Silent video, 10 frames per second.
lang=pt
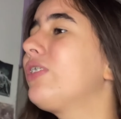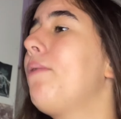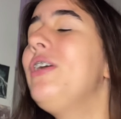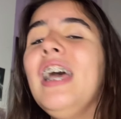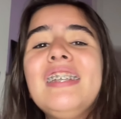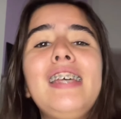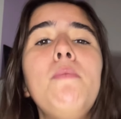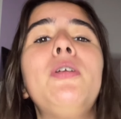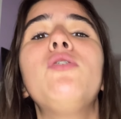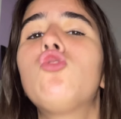sabe,
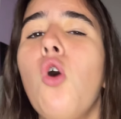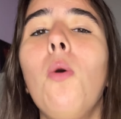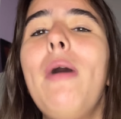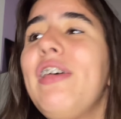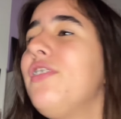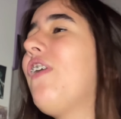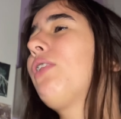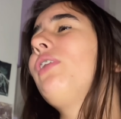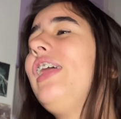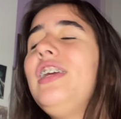sempre zoou o Messi, falo
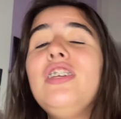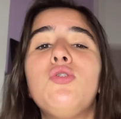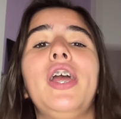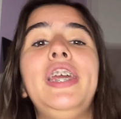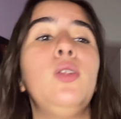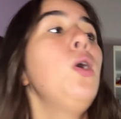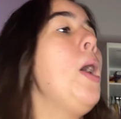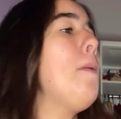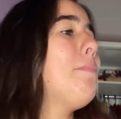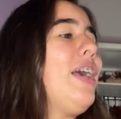dele isso e aquilo,
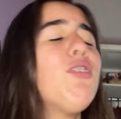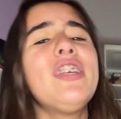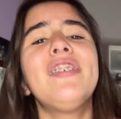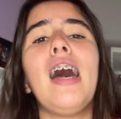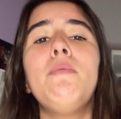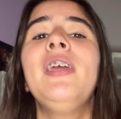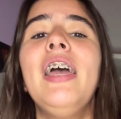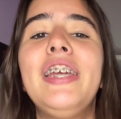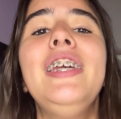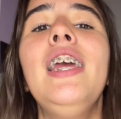mas vocês sabem
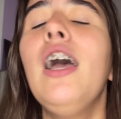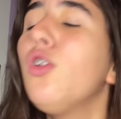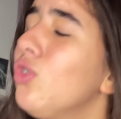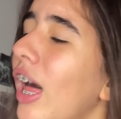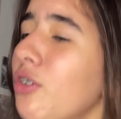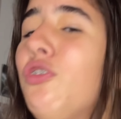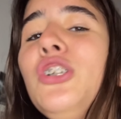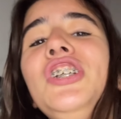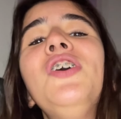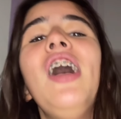que lá no
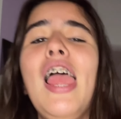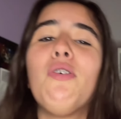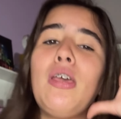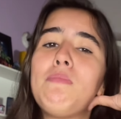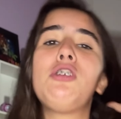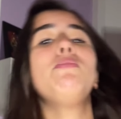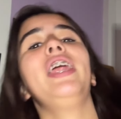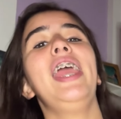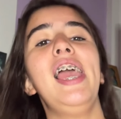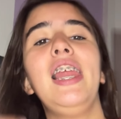fundinho eu sempre
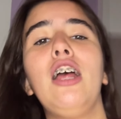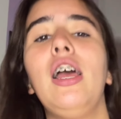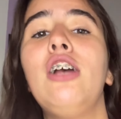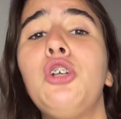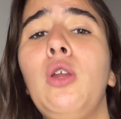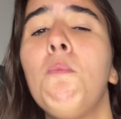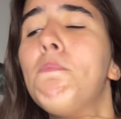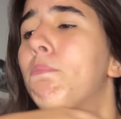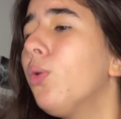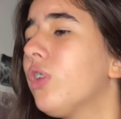admirei ele, acho ele um
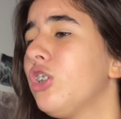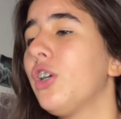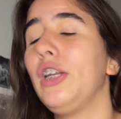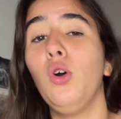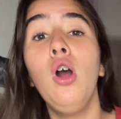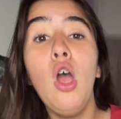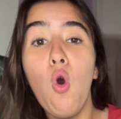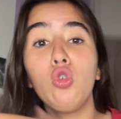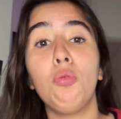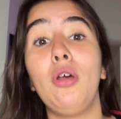puta jogador,
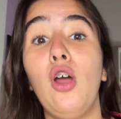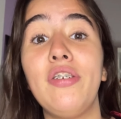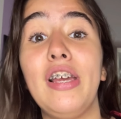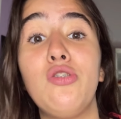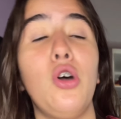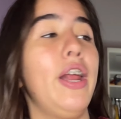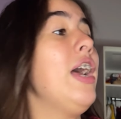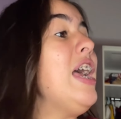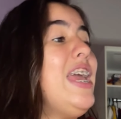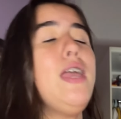um dos melhores da história
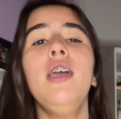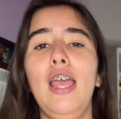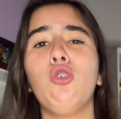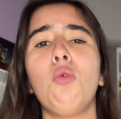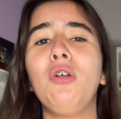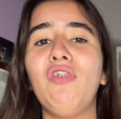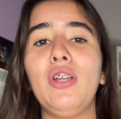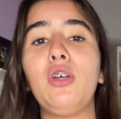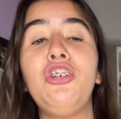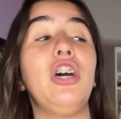e eu sou muito fã do
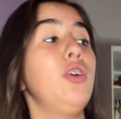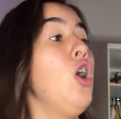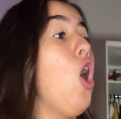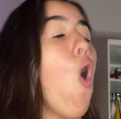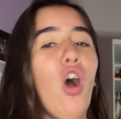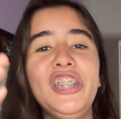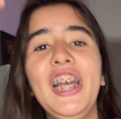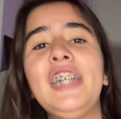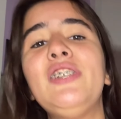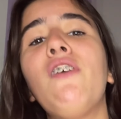Cristiano. Hoje
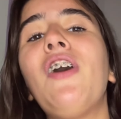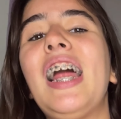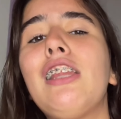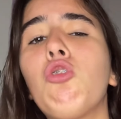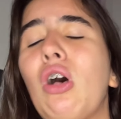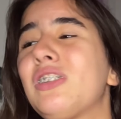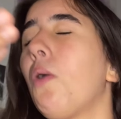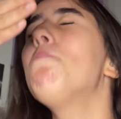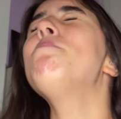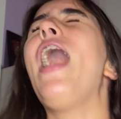a gente vai falar da
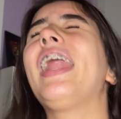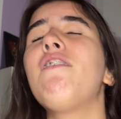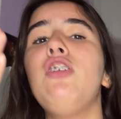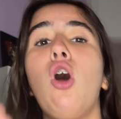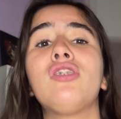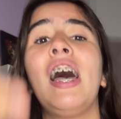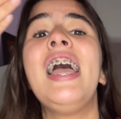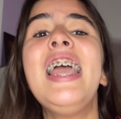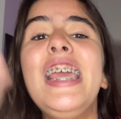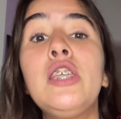atuação maravilhosa
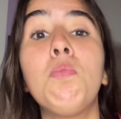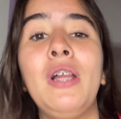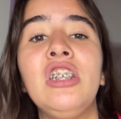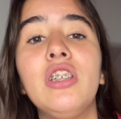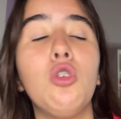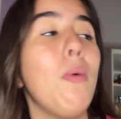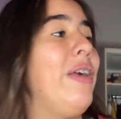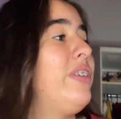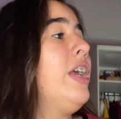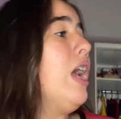e esplêndida do
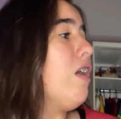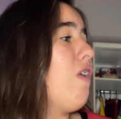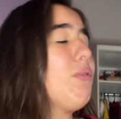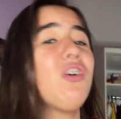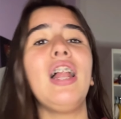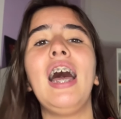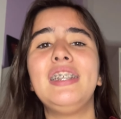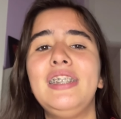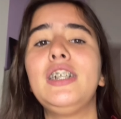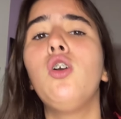Messi. Vamos falar
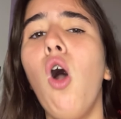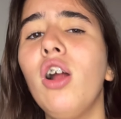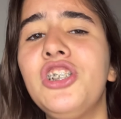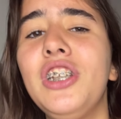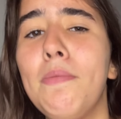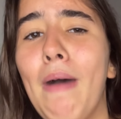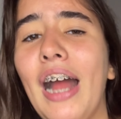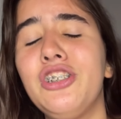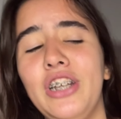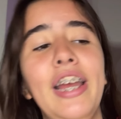desse gote
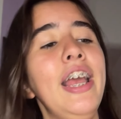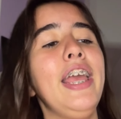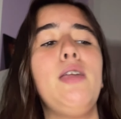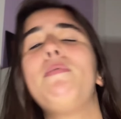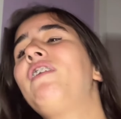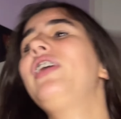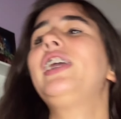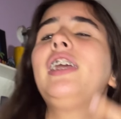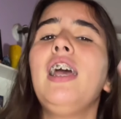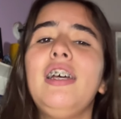debate, né, que pra ver
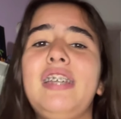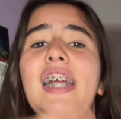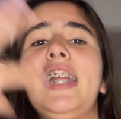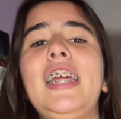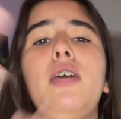se ainda tem